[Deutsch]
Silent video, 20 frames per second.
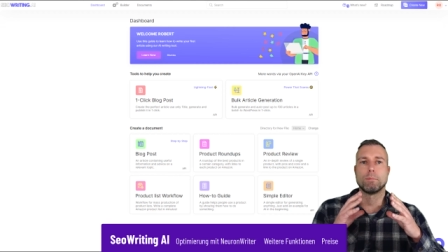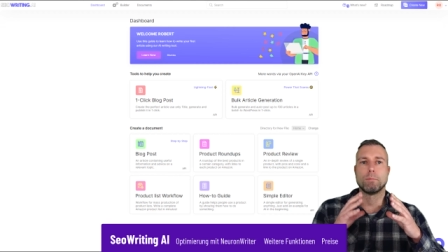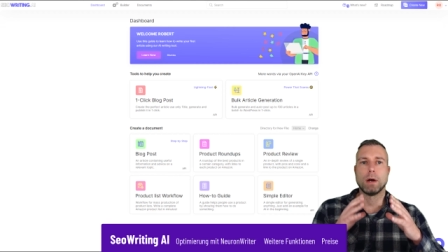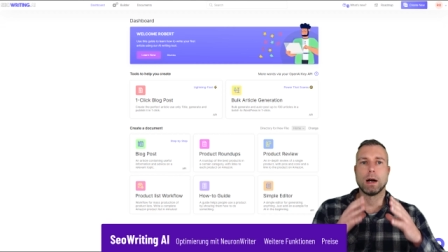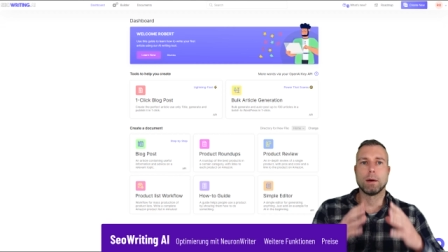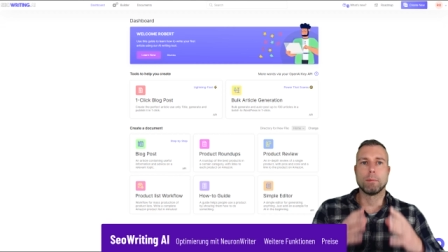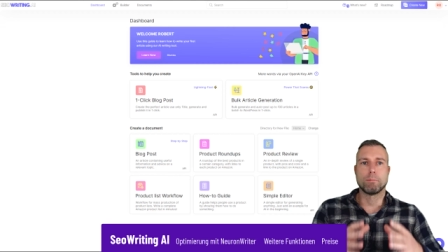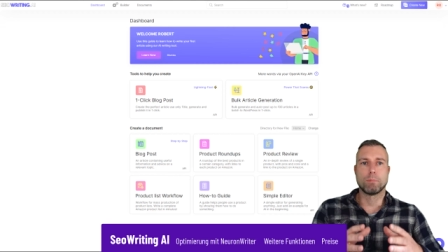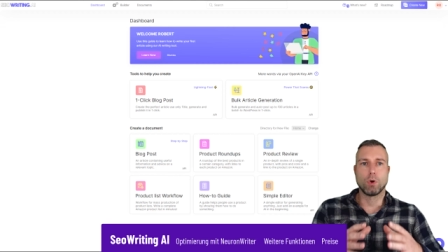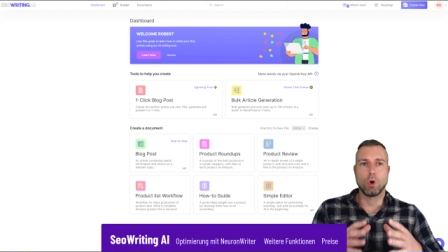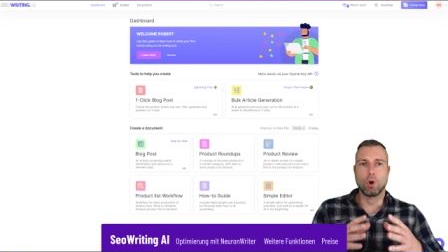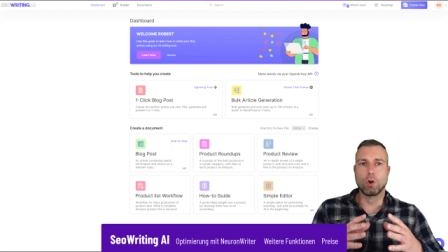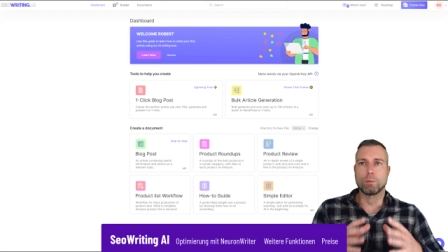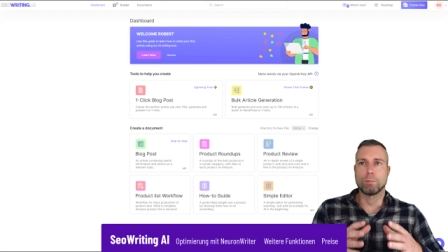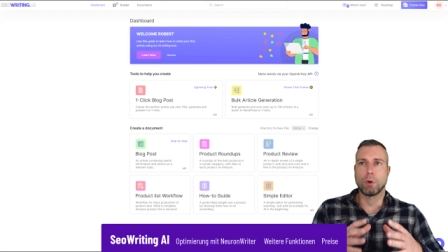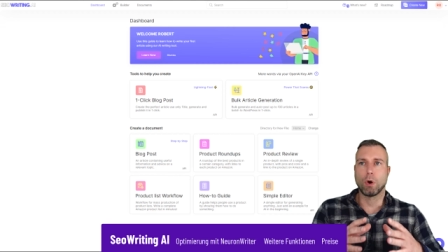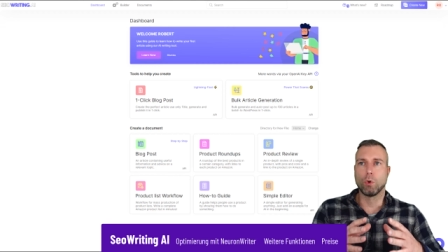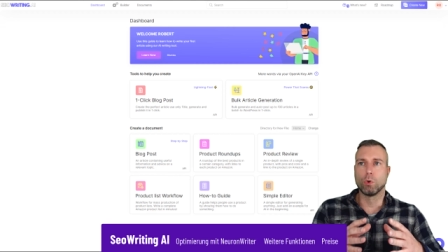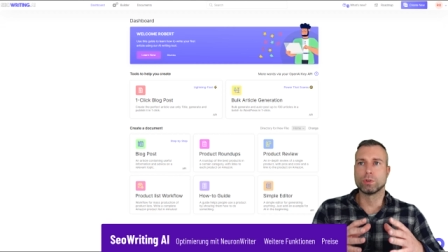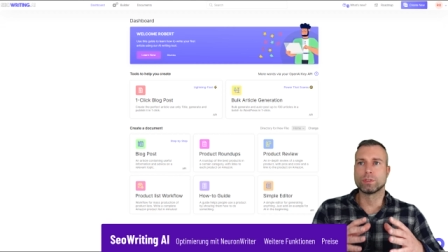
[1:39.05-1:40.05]
äh,
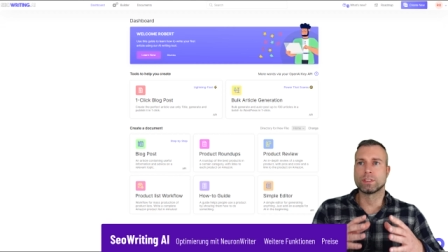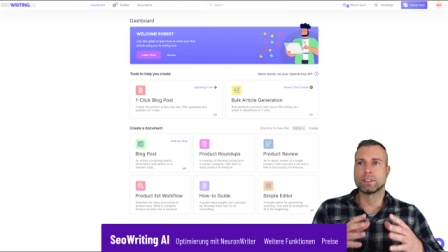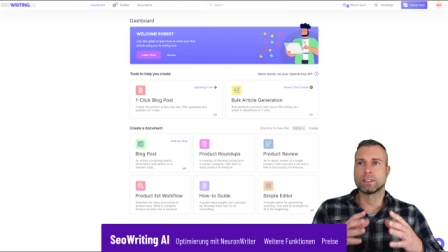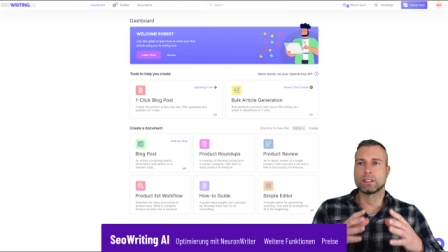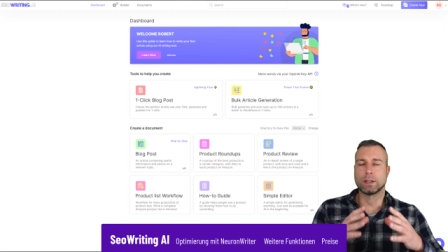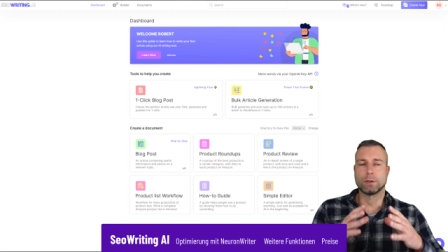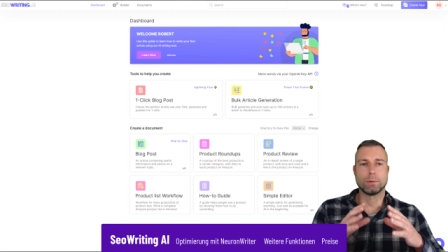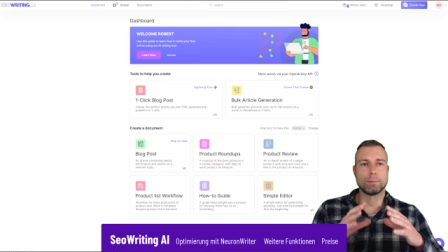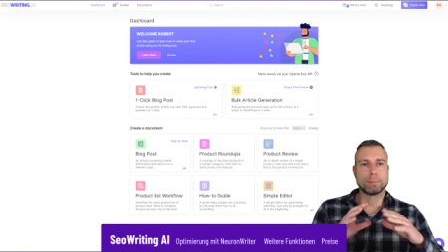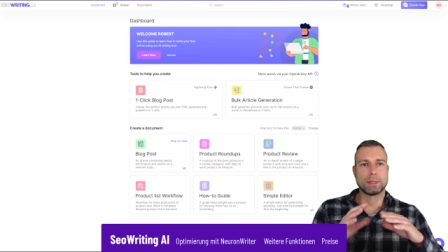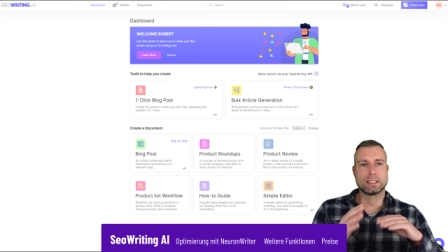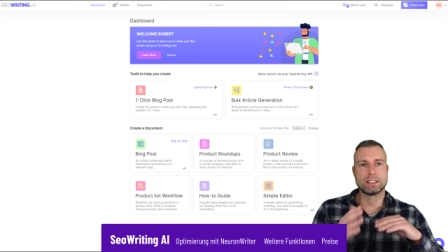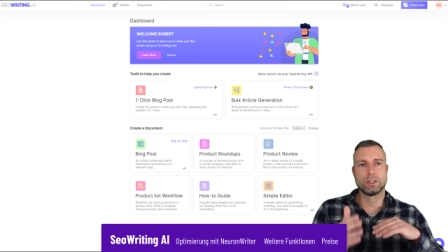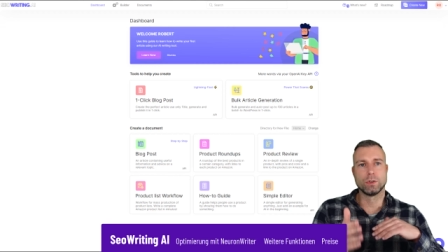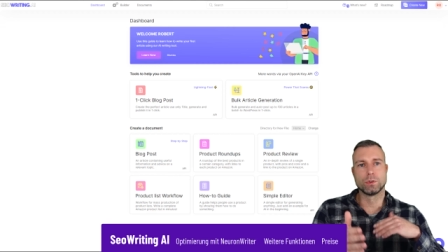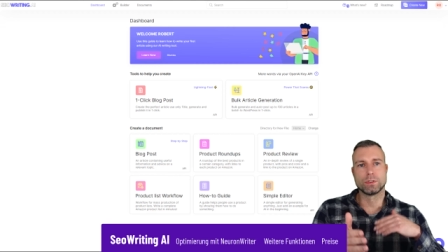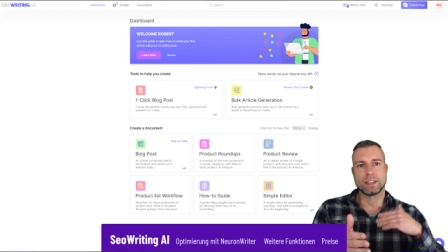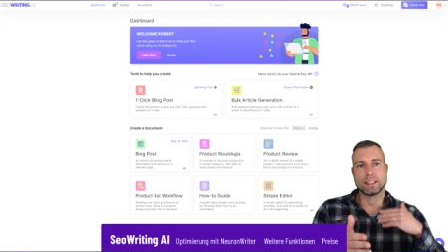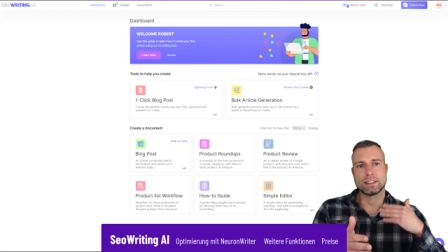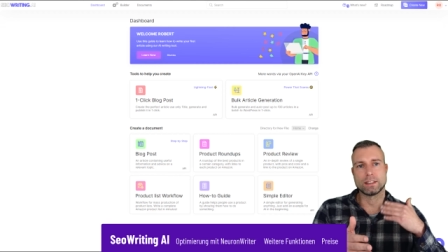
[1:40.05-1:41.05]
Blogposts äh,
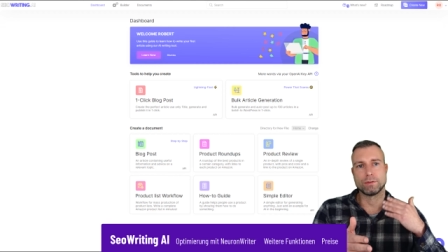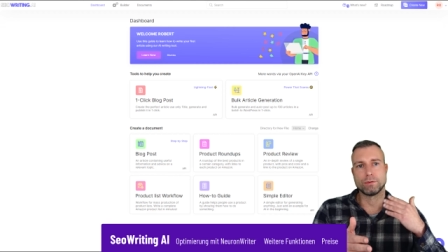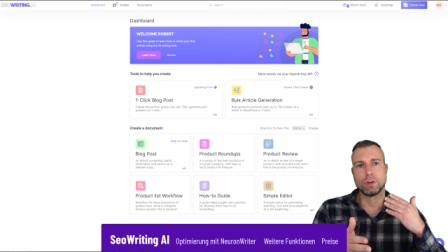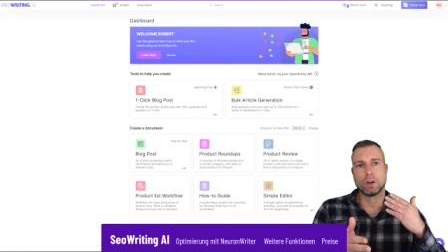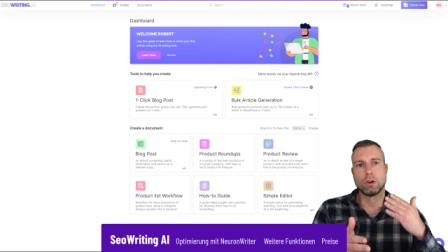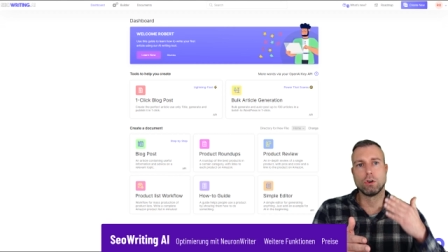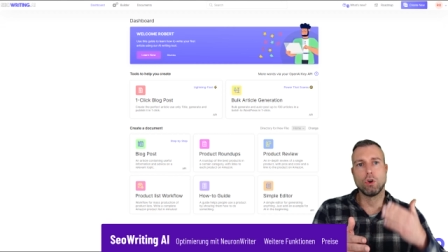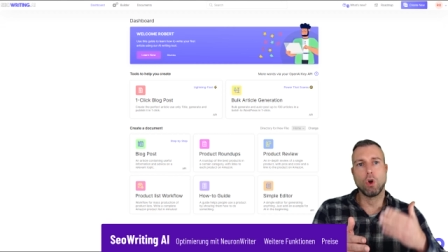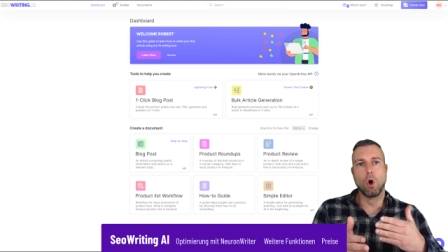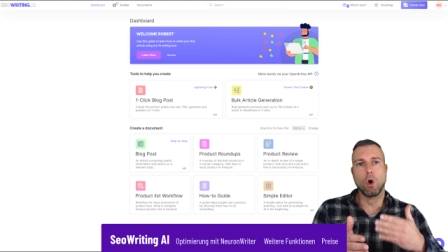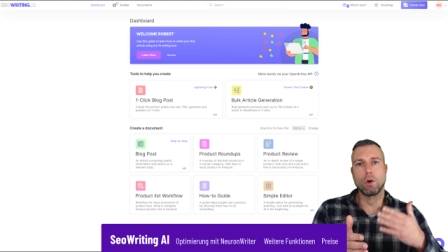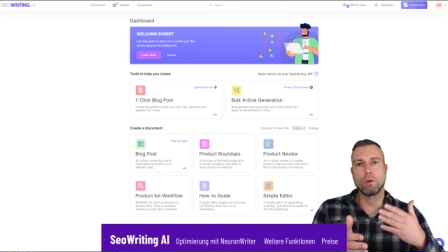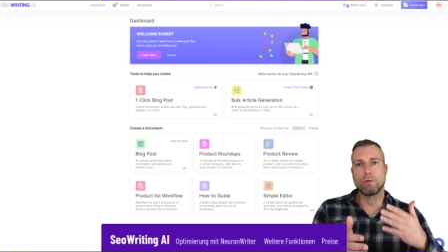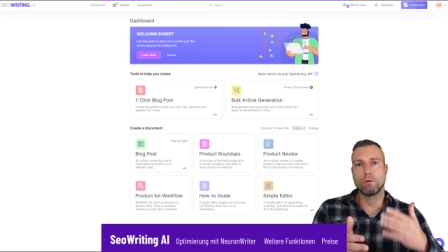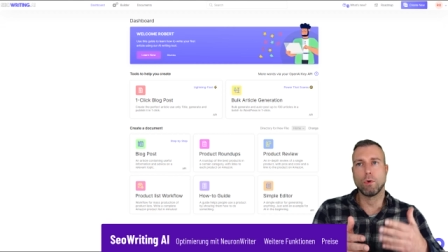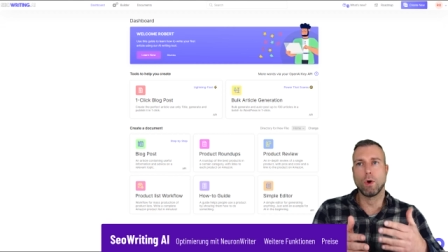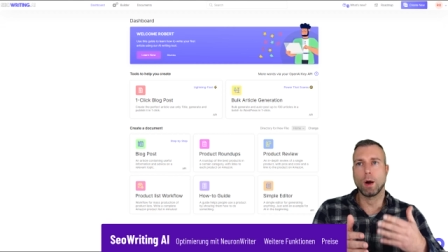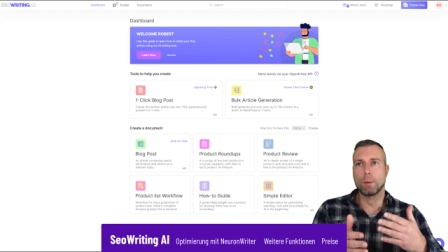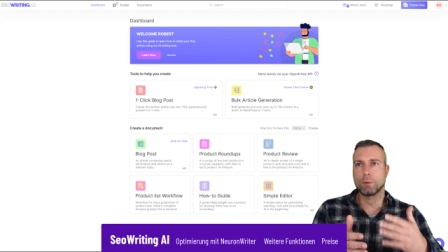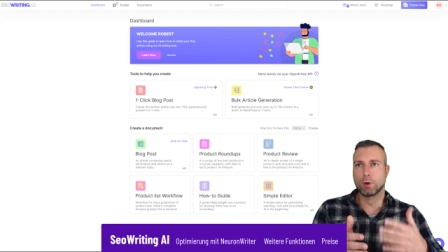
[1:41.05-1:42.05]
beziehungsweise für
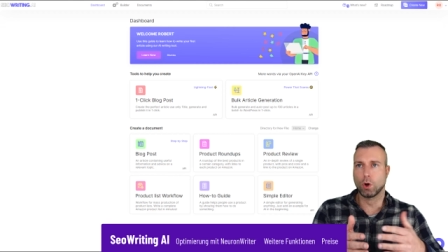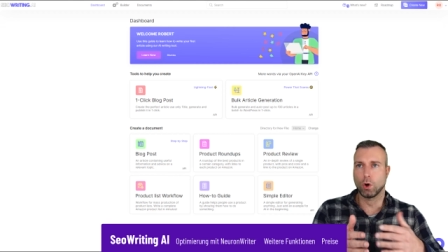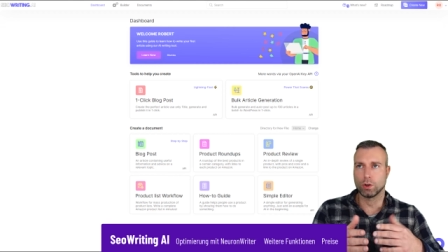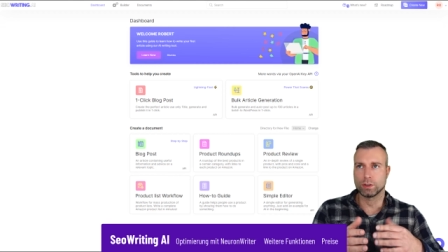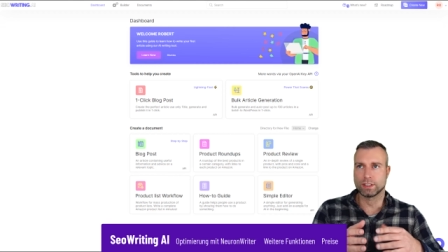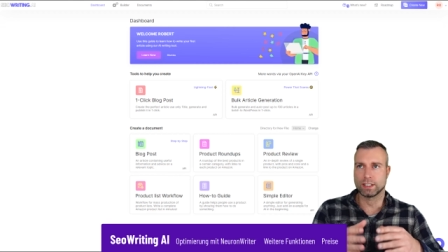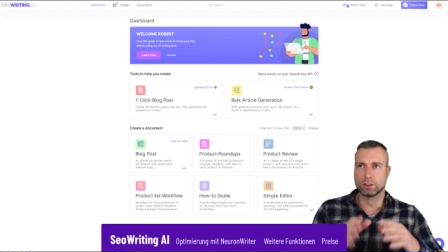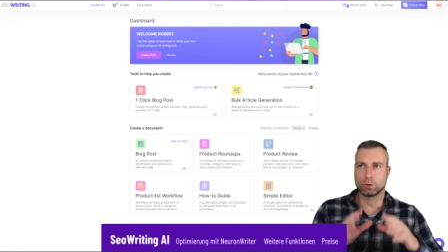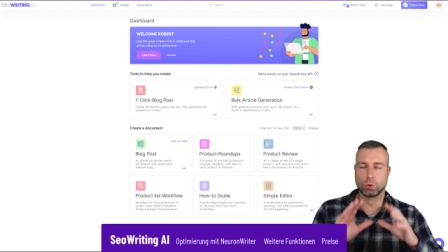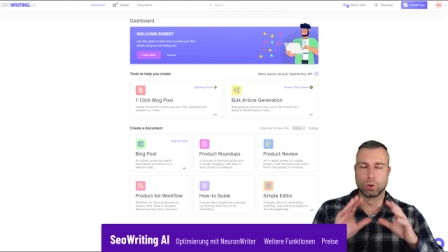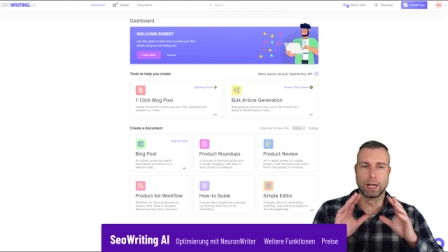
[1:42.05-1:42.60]
Longform-Content.